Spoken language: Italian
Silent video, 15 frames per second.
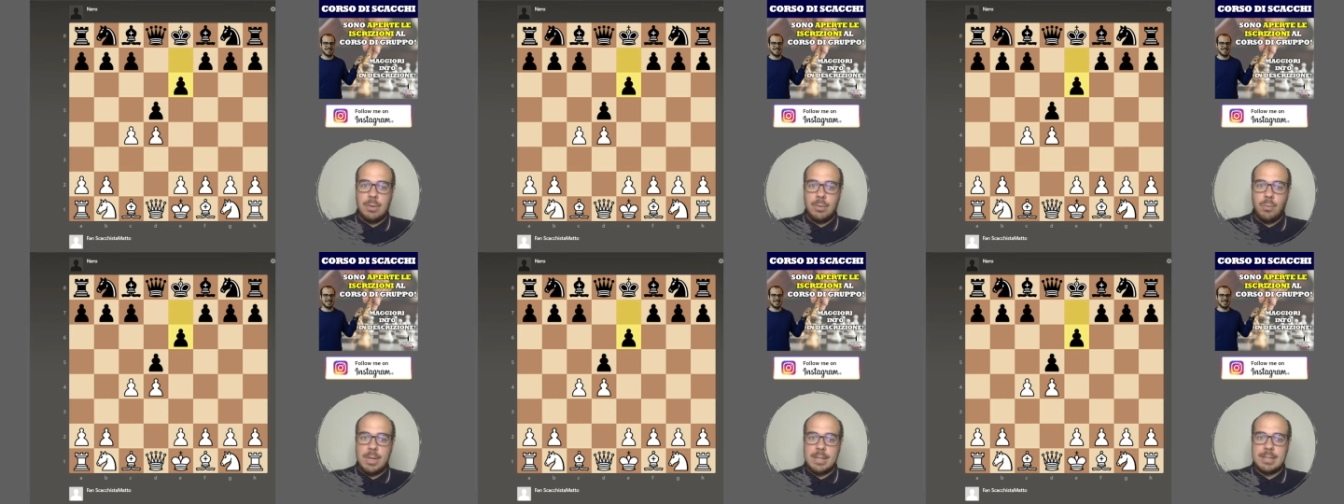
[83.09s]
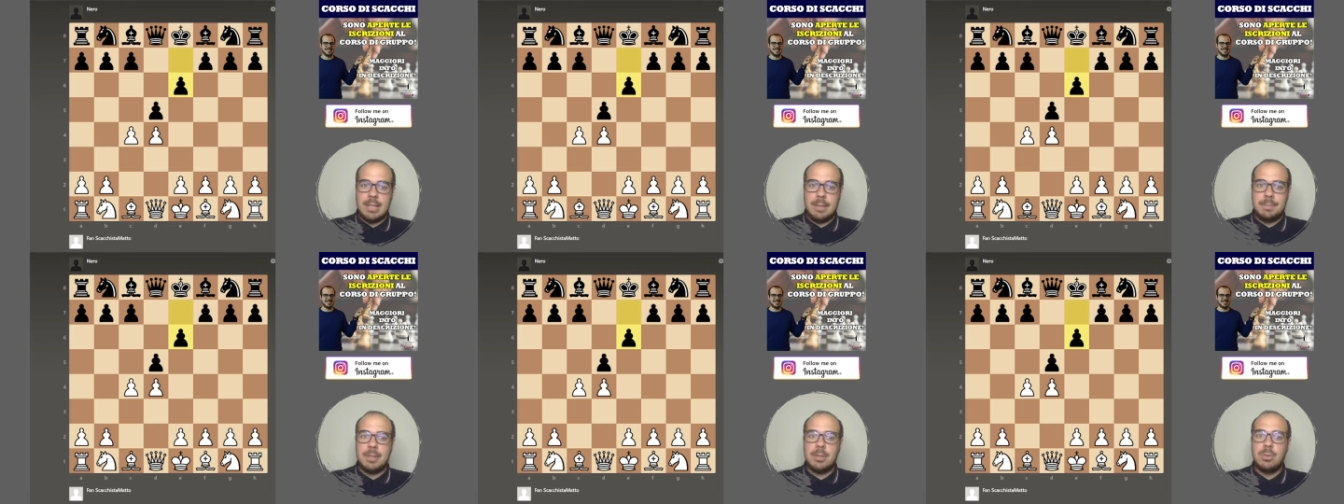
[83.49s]

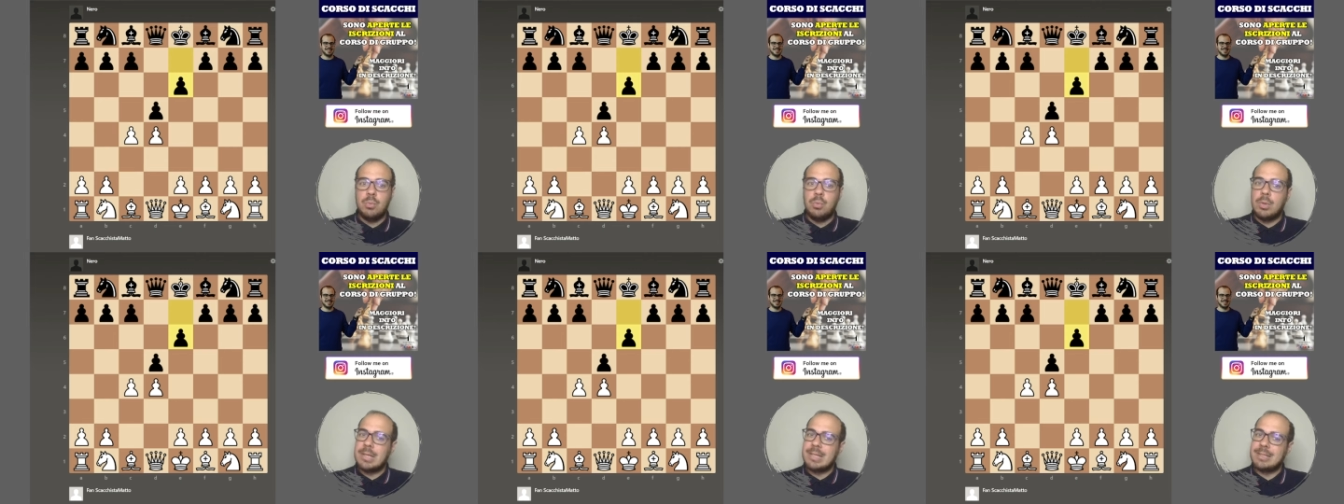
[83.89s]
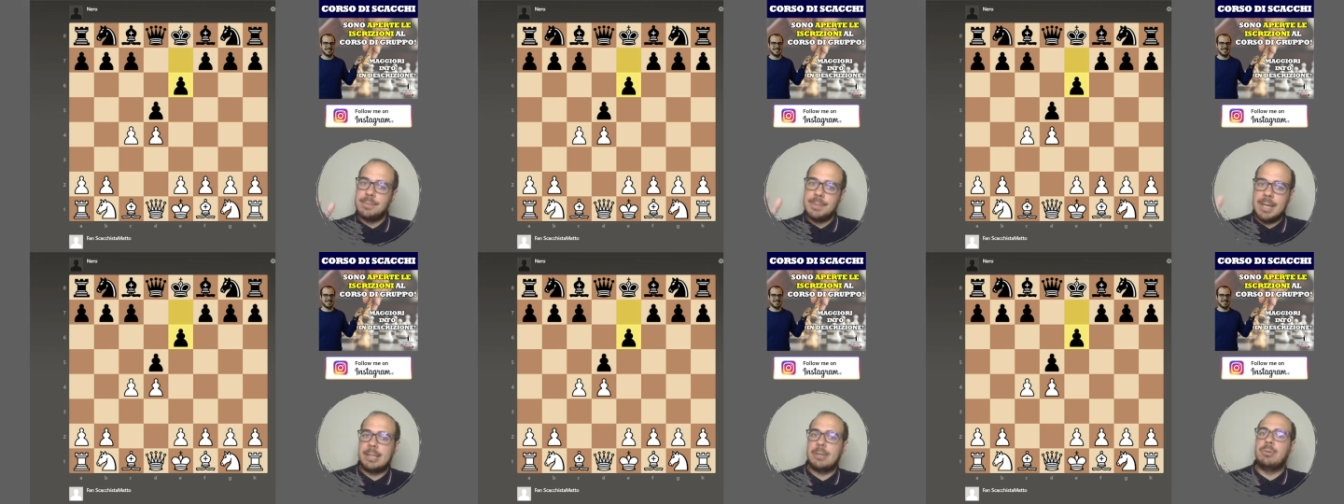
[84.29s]
questa apertura
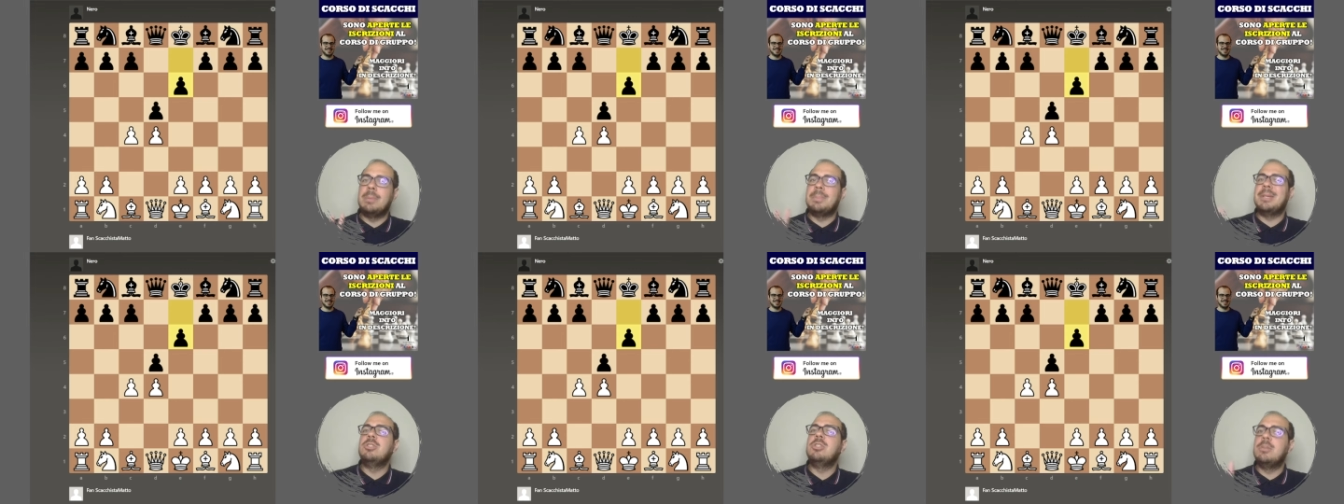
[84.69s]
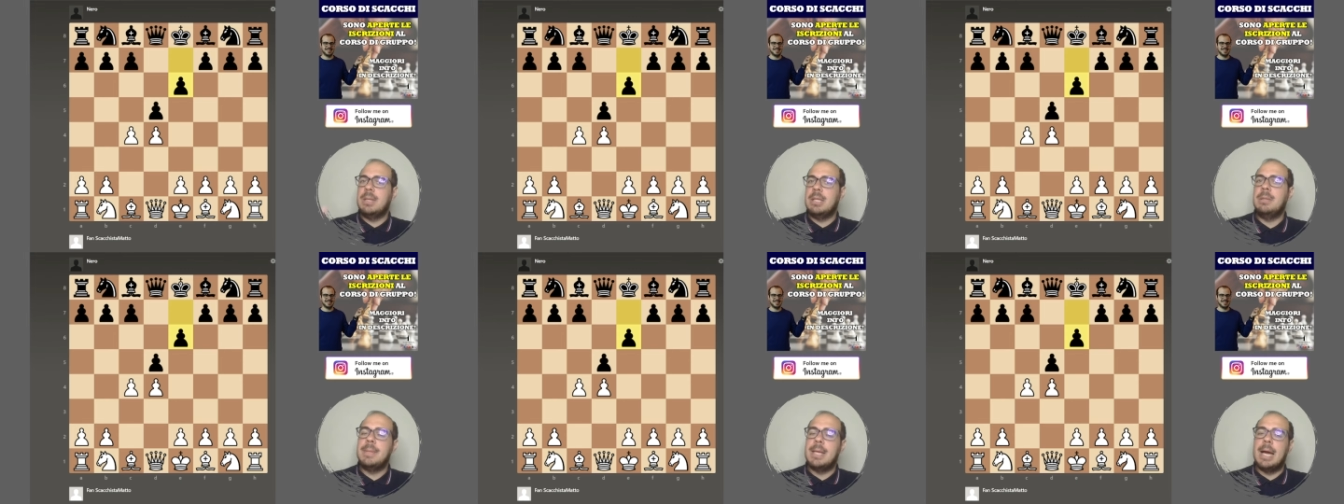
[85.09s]
spiegata con i
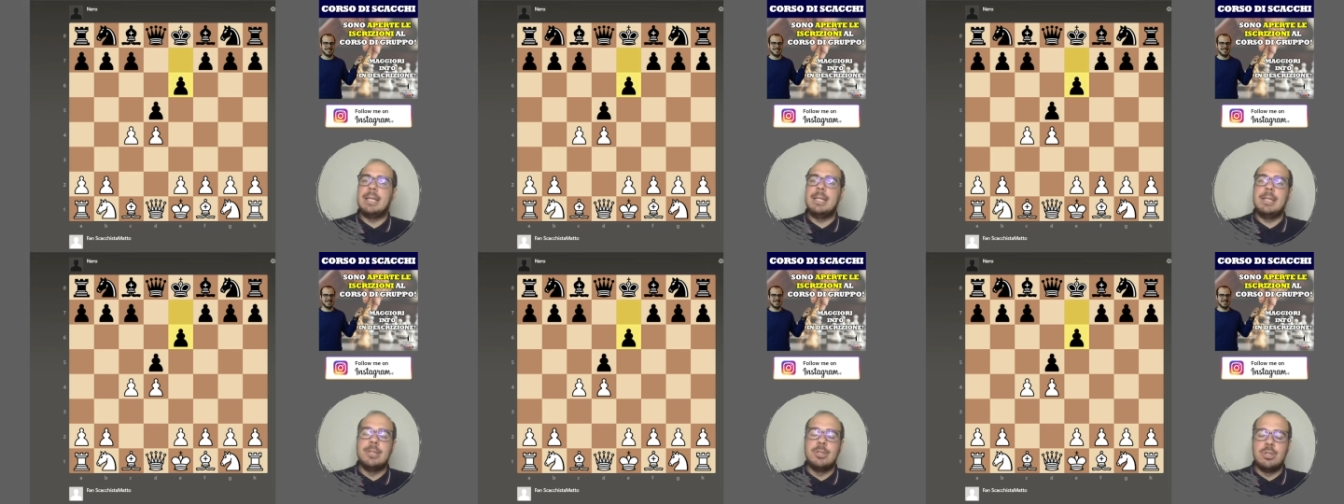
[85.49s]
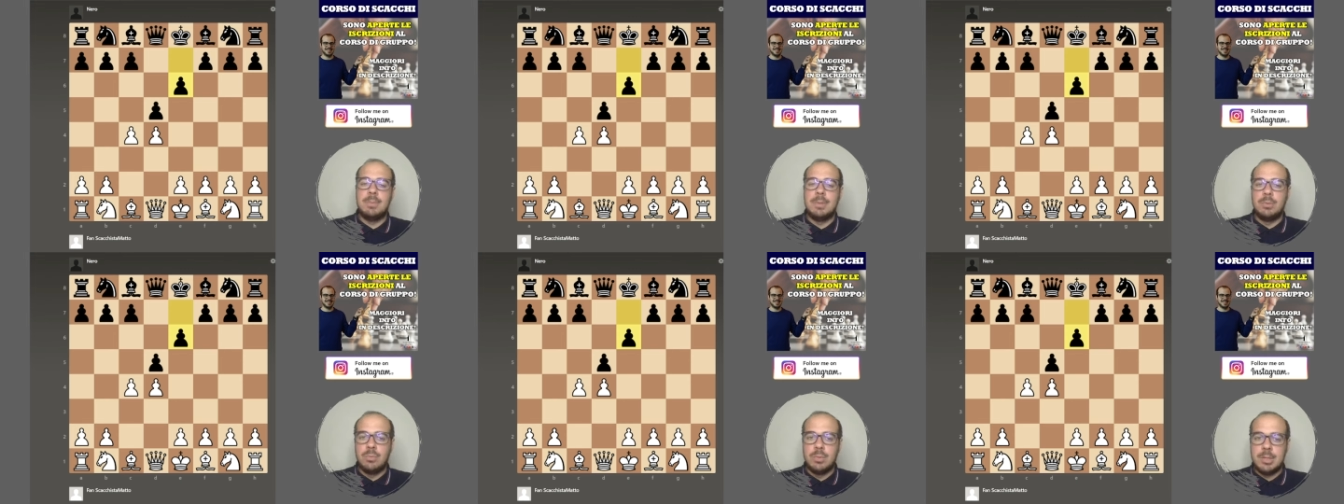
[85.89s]
principali piani in 10
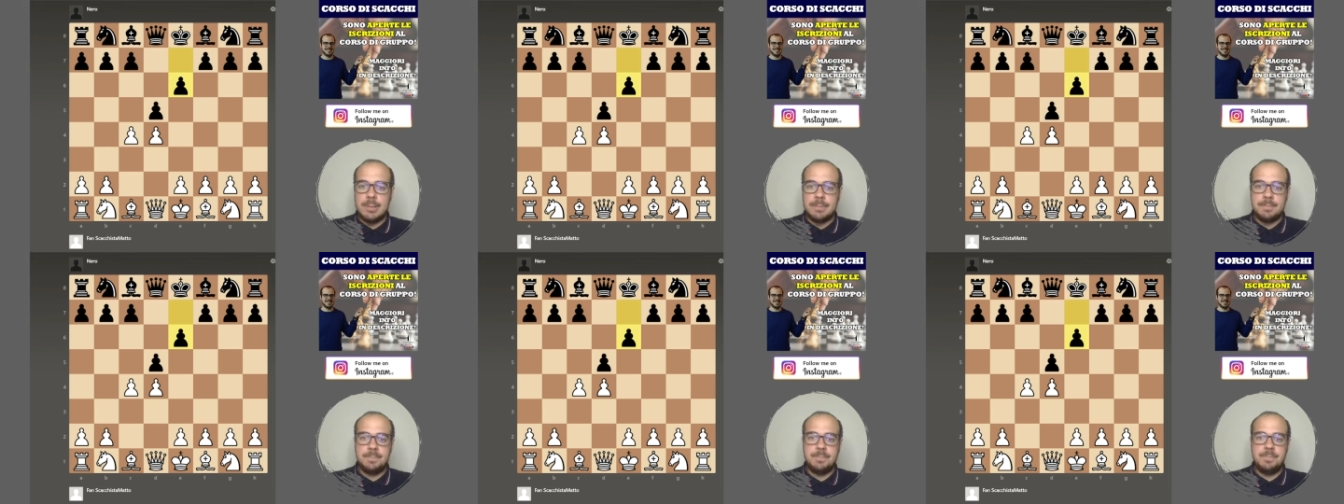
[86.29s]
minuti